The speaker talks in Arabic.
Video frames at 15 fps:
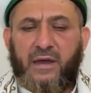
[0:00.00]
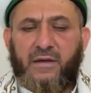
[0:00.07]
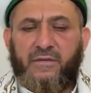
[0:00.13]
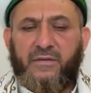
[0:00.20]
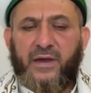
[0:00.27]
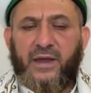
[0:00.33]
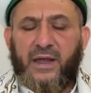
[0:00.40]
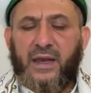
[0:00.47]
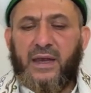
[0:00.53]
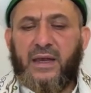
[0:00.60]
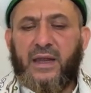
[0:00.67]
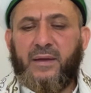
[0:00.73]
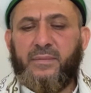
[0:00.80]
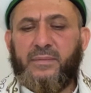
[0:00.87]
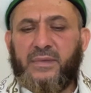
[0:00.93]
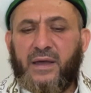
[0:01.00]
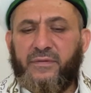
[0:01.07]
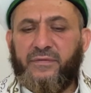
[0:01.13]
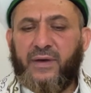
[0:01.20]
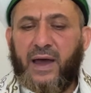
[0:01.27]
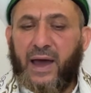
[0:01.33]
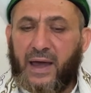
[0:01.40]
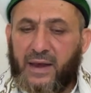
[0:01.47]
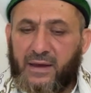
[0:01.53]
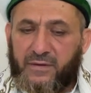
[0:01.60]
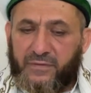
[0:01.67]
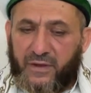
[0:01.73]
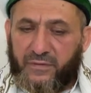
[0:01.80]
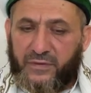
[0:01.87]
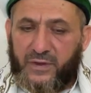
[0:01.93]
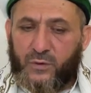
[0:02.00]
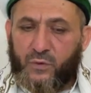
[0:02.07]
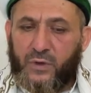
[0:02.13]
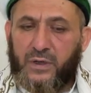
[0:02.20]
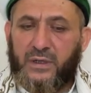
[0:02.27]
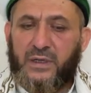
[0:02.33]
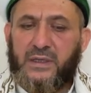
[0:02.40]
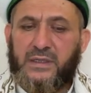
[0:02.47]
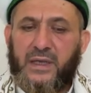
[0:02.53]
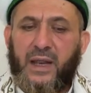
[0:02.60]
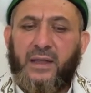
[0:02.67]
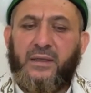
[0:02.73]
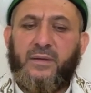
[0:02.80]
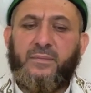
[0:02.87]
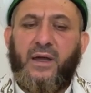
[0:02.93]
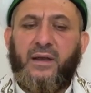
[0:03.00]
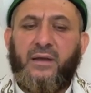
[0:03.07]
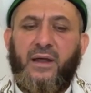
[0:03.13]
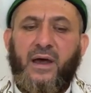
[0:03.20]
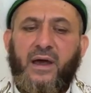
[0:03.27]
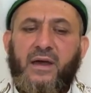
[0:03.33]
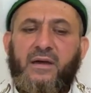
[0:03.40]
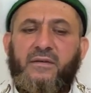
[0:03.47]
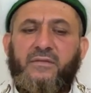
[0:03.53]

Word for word: فإن لم تفعل ففي كل سنة مرة